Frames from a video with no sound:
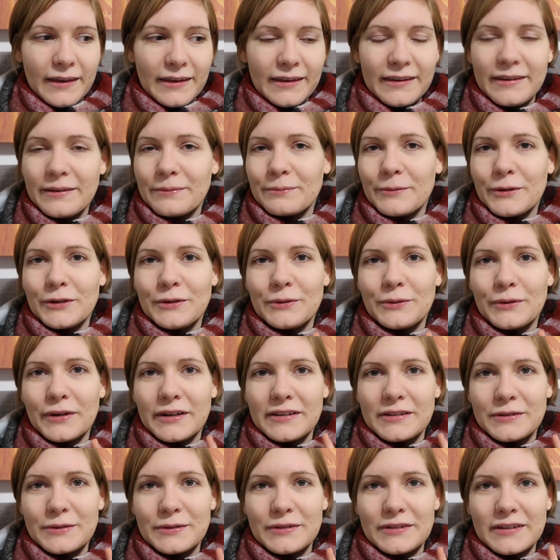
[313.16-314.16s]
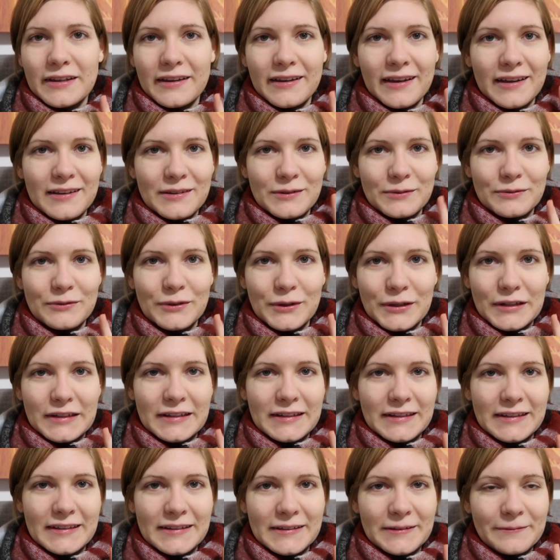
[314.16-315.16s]
ich möchte nur ganz kurz sagen, also
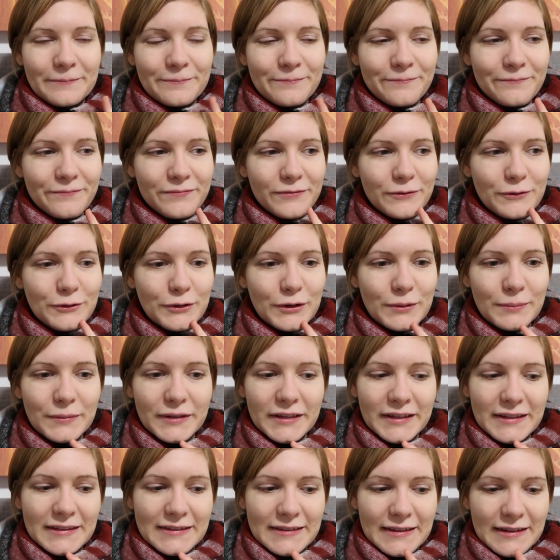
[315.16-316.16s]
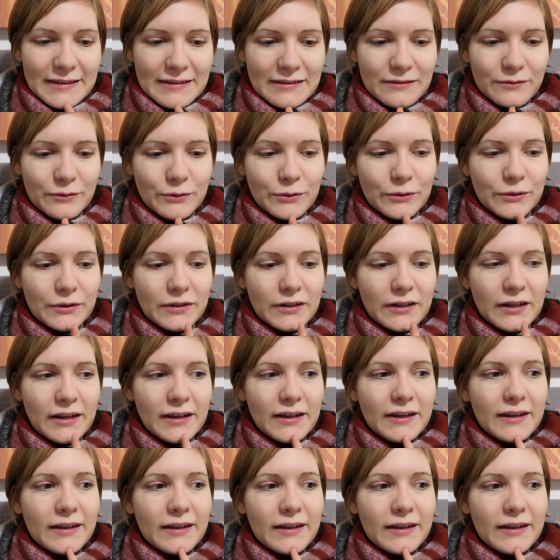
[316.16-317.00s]
wirklich, ich fühle mich hier sehr, sehr wohl.